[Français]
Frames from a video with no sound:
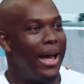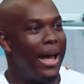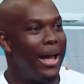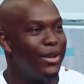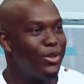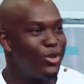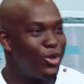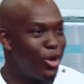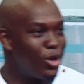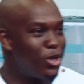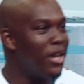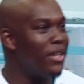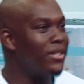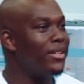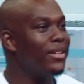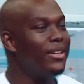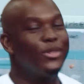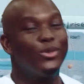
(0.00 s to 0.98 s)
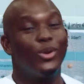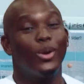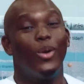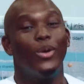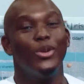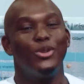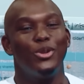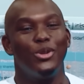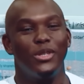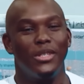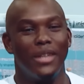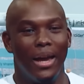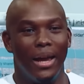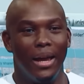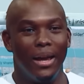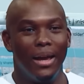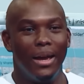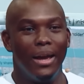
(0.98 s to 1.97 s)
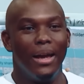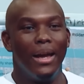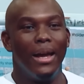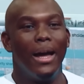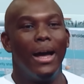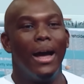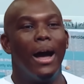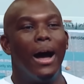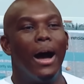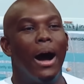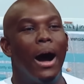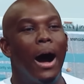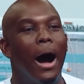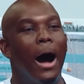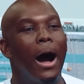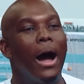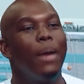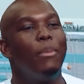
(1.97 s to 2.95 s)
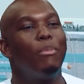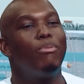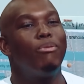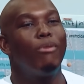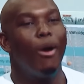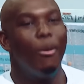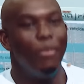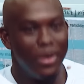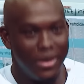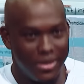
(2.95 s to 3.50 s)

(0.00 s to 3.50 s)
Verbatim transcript: La main sur votre cœur et vous allez dire Je promets